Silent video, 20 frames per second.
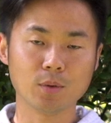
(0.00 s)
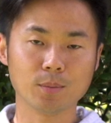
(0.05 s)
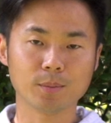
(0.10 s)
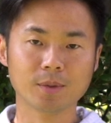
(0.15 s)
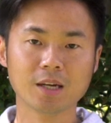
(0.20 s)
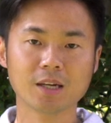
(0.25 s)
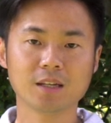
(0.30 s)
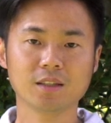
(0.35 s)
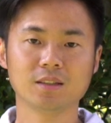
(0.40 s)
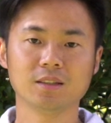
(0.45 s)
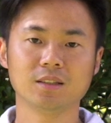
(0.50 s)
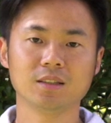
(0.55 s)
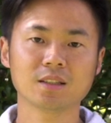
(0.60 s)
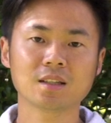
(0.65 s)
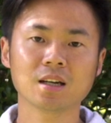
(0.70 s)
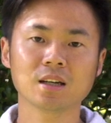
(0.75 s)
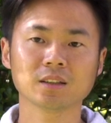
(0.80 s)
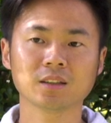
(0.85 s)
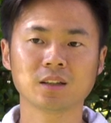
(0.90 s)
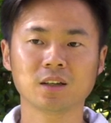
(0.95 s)
我们看尼
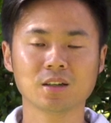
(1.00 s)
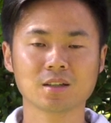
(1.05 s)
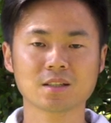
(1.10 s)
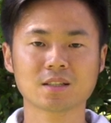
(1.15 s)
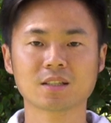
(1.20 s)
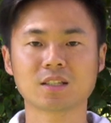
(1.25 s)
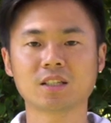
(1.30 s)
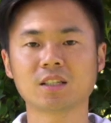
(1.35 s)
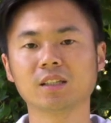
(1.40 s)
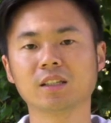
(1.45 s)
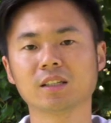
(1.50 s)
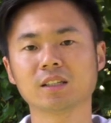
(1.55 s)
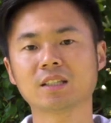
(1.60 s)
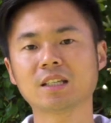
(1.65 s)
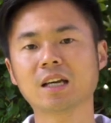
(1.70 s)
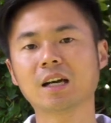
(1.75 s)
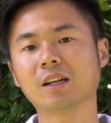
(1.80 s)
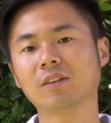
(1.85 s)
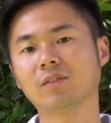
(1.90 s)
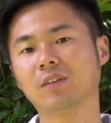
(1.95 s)
康的二四七零
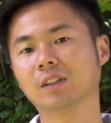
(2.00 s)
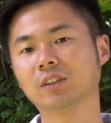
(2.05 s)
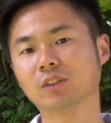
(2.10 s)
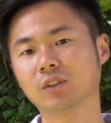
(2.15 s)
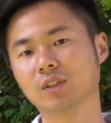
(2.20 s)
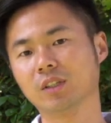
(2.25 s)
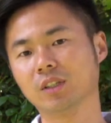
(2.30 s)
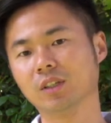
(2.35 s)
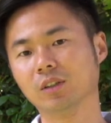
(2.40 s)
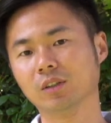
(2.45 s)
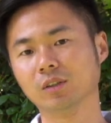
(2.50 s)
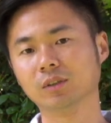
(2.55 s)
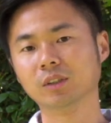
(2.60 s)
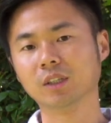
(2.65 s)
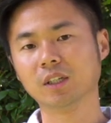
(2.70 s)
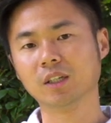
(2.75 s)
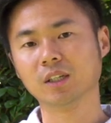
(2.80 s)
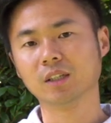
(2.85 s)
加了防抖以后。